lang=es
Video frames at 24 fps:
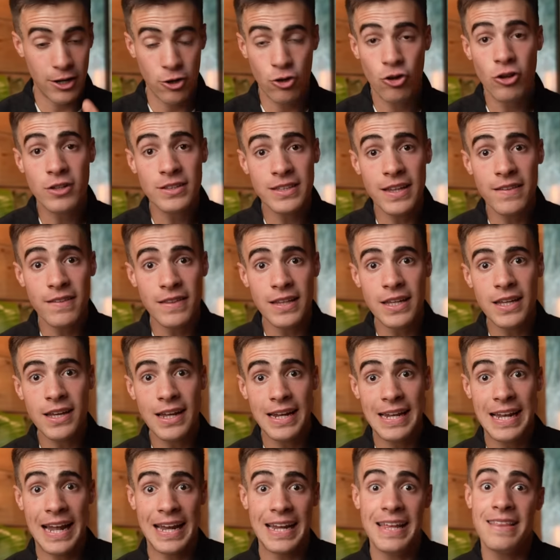no entendí
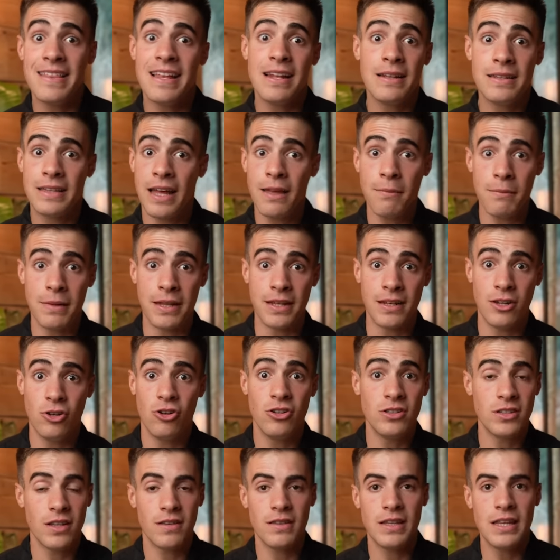la ley del timing y no
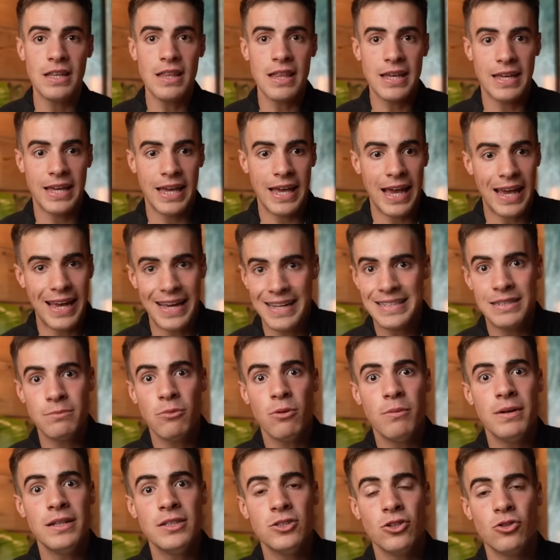entendí de que ese
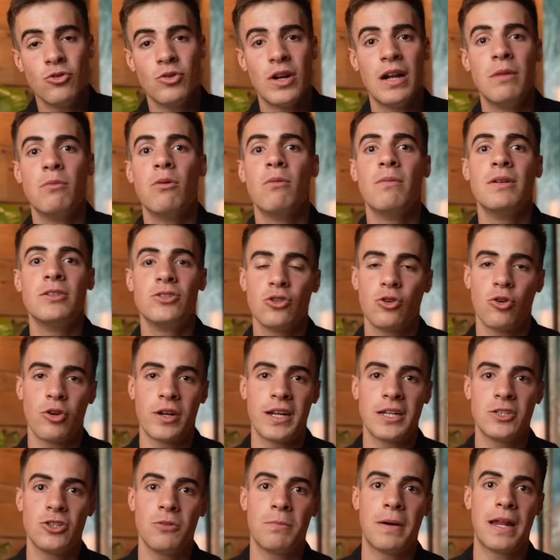momento no era el momento
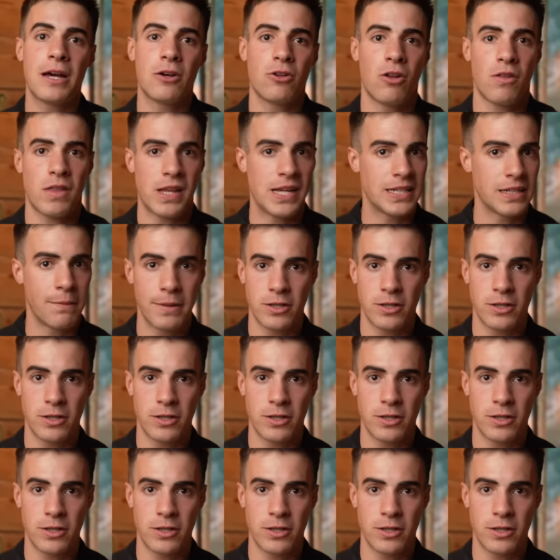correcto para conocer a esa